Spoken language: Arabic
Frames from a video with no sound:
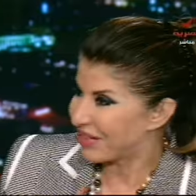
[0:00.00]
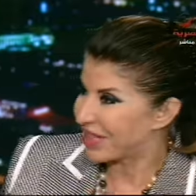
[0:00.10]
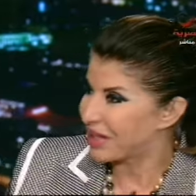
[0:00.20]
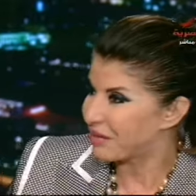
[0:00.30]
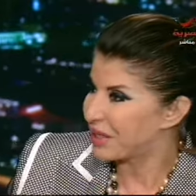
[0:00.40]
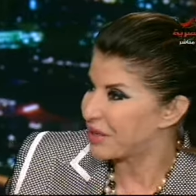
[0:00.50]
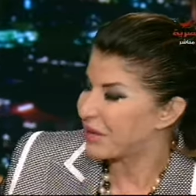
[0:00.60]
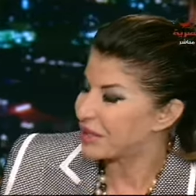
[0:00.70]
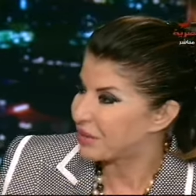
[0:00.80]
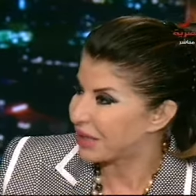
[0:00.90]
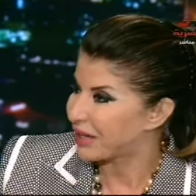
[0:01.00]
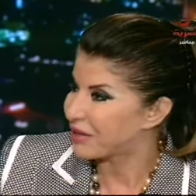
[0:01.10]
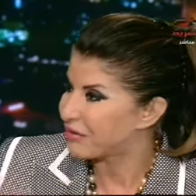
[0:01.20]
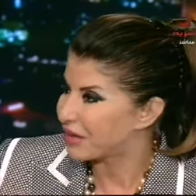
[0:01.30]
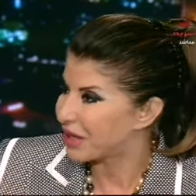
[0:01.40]
بقى تقابلنا بعد ما
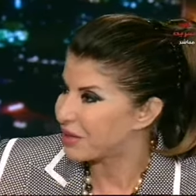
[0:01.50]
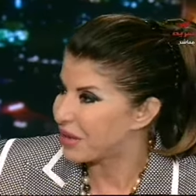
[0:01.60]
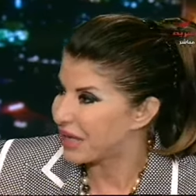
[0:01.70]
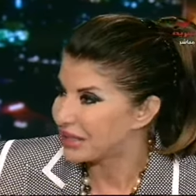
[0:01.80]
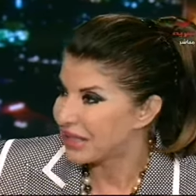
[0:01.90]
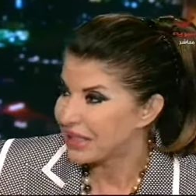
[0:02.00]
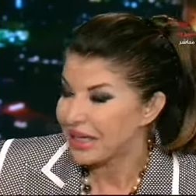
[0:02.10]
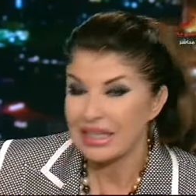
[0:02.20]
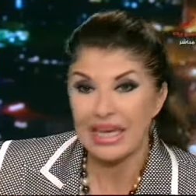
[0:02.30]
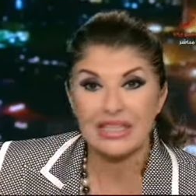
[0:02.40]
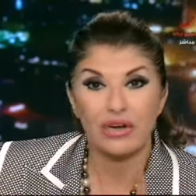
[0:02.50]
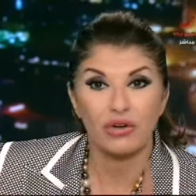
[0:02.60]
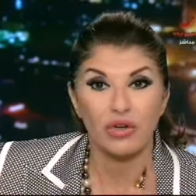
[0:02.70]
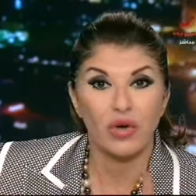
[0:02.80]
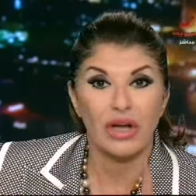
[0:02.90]
اتعرفنا على بعض انا عايزه
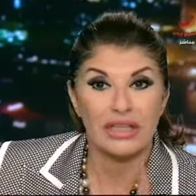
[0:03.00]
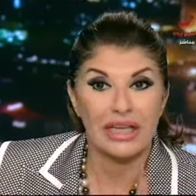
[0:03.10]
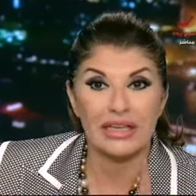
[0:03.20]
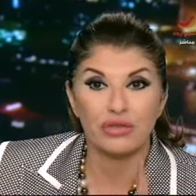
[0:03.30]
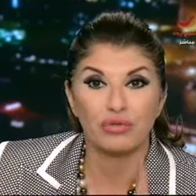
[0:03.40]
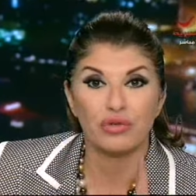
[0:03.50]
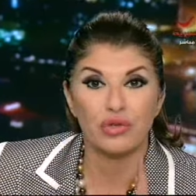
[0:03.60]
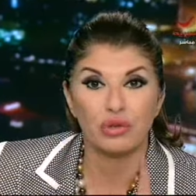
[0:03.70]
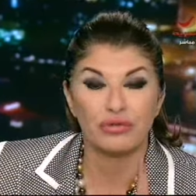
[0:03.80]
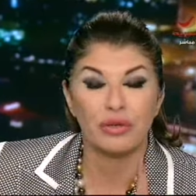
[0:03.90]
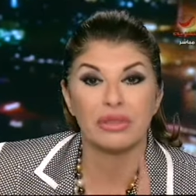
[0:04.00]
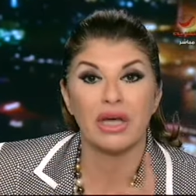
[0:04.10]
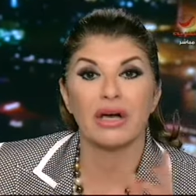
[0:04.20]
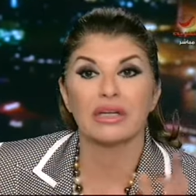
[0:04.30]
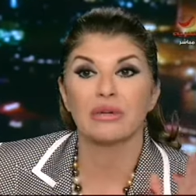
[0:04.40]
اقول لكم قد ايه شوفوا الصدفه
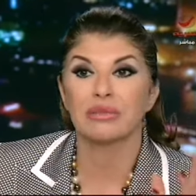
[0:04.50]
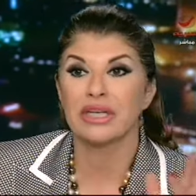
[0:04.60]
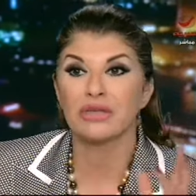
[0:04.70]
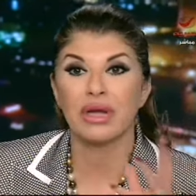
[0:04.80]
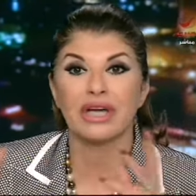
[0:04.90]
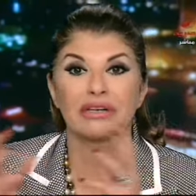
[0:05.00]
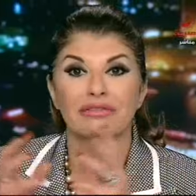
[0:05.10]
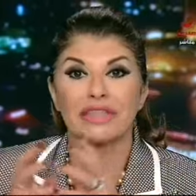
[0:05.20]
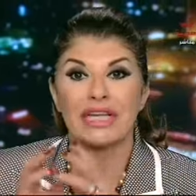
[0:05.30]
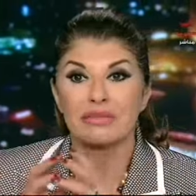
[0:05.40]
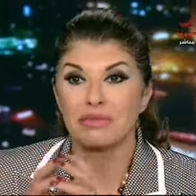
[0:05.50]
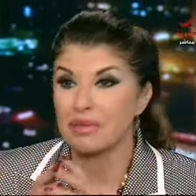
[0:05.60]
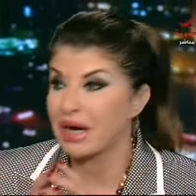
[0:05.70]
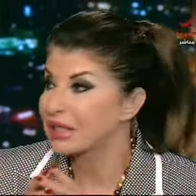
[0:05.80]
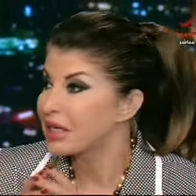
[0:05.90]
بتقرب الناس تعرف الناس
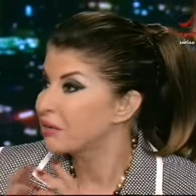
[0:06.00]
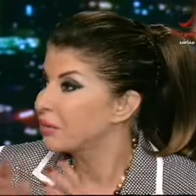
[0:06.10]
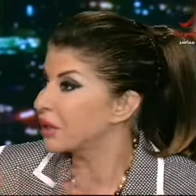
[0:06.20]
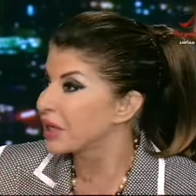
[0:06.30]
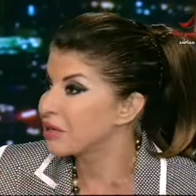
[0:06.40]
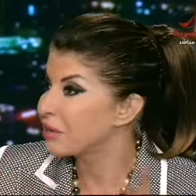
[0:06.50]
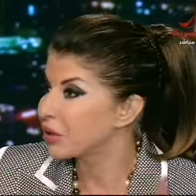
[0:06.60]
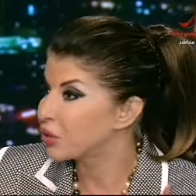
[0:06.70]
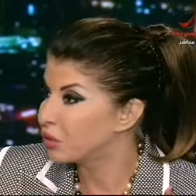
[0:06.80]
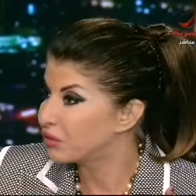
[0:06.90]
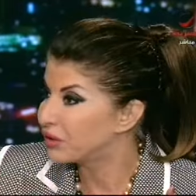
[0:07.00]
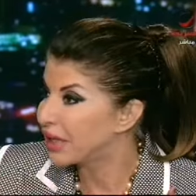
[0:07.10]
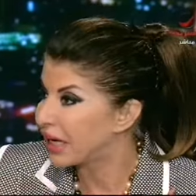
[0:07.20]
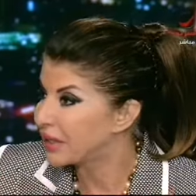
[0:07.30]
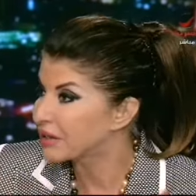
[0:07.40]
ببعض من غير ما يكون
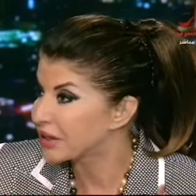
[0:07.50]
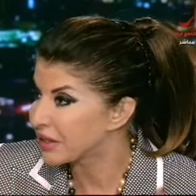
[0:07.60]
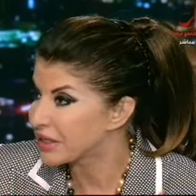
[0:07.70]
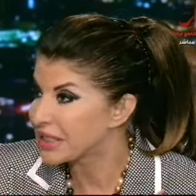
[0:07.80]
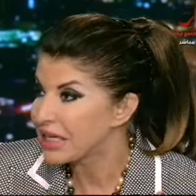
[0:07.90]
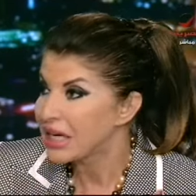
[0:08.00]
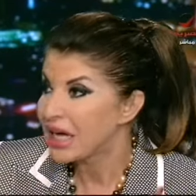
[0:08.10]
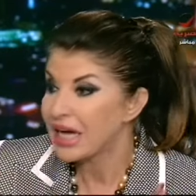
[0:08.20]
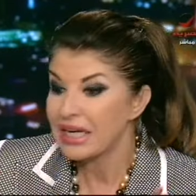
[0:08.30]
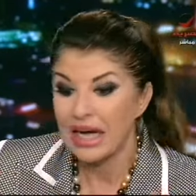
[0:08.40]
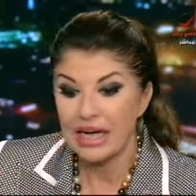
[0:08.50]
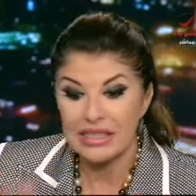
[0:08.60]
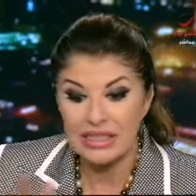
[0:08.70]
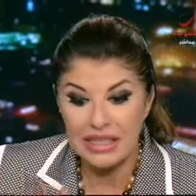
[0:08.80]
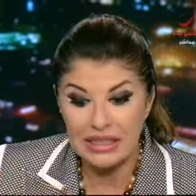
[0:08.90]
في اي تخطيط انا
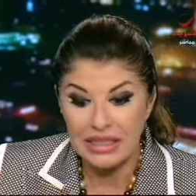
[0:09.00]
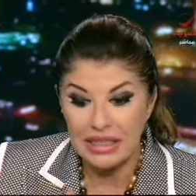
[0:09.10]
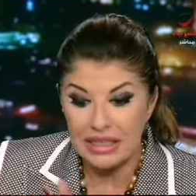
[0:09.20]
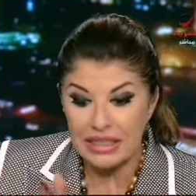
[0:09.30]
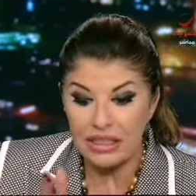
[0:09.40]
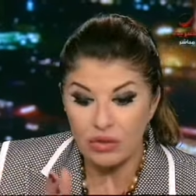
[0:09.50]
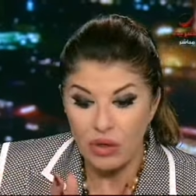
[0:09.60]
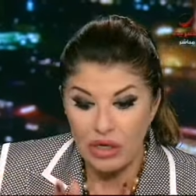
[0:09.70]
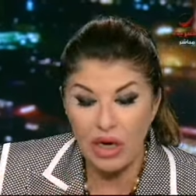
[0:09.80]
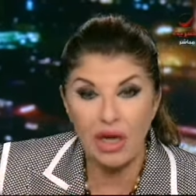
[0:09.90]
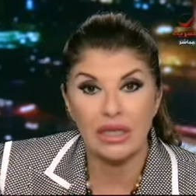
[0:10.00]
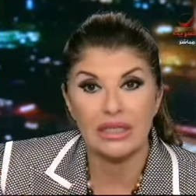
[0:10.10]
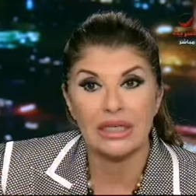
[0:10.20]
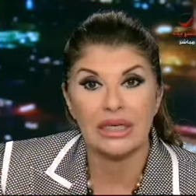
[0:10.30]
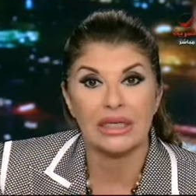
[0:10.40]
حسيت ان وراء
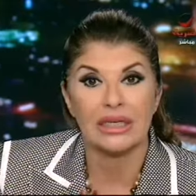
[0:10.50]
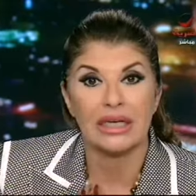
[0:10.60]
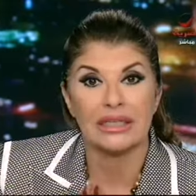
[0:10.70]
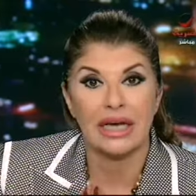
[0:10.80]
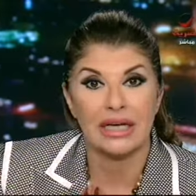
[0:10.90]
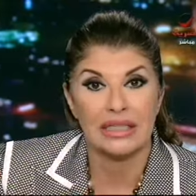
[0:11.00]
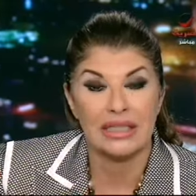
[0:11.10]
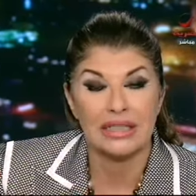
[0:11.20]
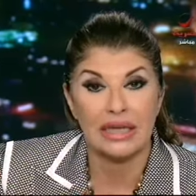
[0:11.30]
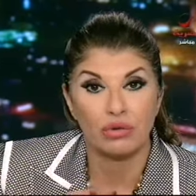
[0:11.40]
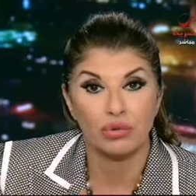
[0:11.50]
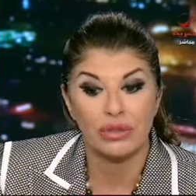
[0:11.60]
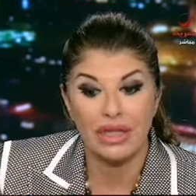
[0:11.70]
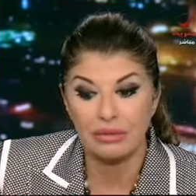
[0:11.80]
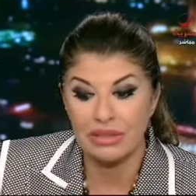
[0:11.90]
التغريدات او
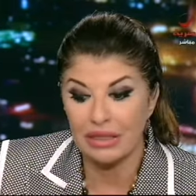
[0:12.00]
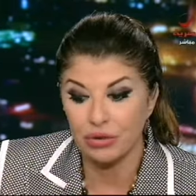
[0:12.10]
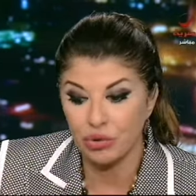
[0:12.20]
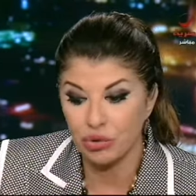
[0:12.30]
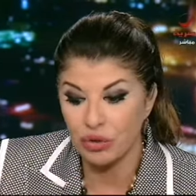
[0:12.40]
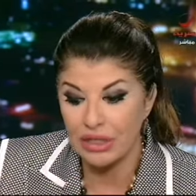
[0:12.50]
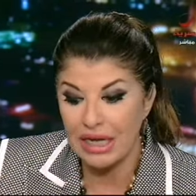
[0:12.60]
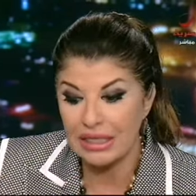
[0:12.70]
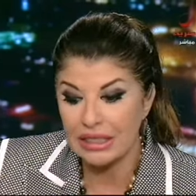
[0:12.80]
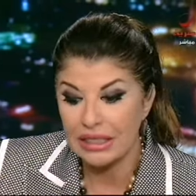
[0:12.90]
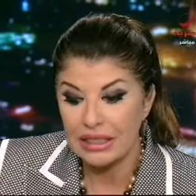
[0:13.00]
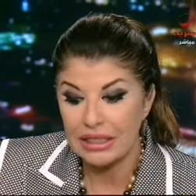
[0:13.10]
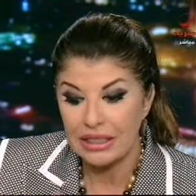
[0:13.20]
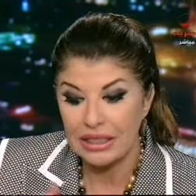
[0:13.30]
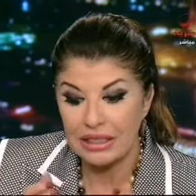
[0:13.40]
التويتات بتاع الدكتور نايل
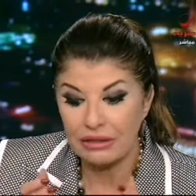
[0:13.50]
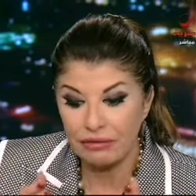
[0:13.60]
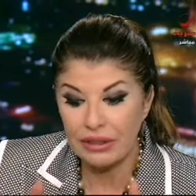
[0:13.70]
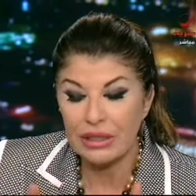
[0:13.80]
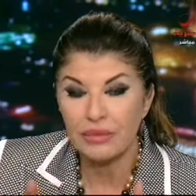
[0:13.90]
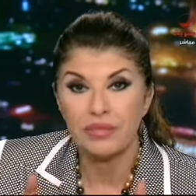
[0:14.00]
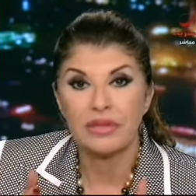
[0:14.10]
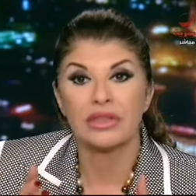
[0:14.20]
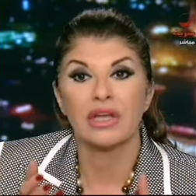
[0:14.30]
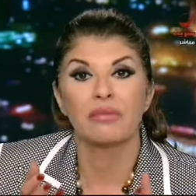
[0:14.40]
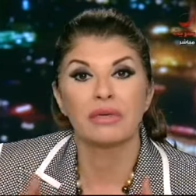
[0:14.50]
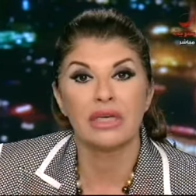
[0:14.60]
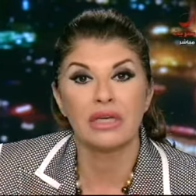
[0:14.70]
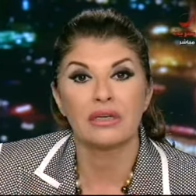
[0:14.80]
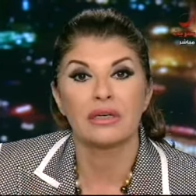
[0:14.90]
ان في
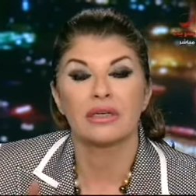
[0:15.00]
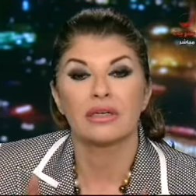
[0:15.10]
ضمير